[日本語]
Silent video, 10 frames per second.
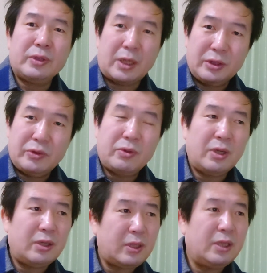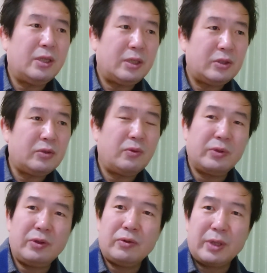う最初からね
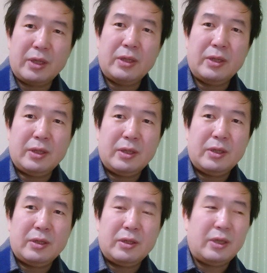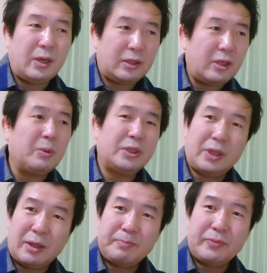総理をね狙ってま
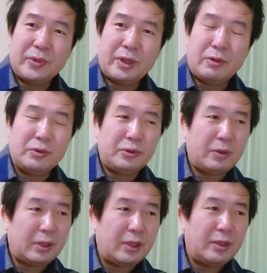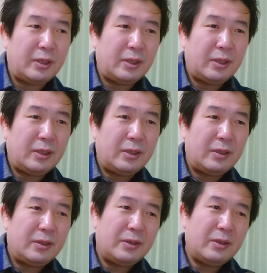したあの人は
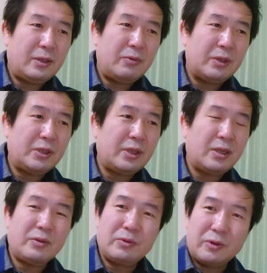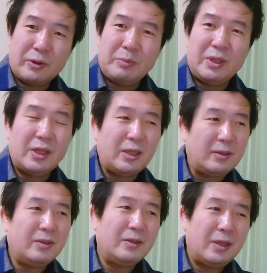ねで私からするとねみんな
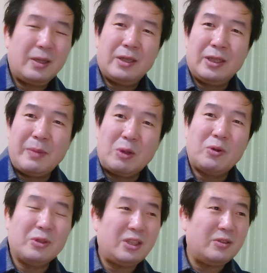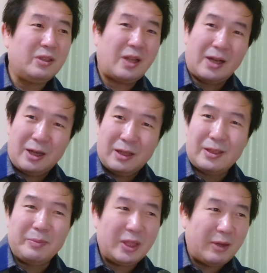に今頃気づいた
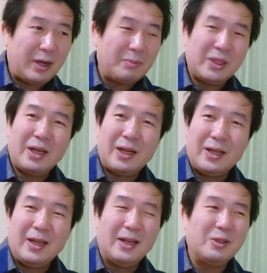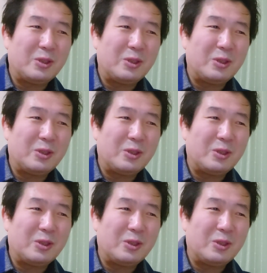か君らはみたいなね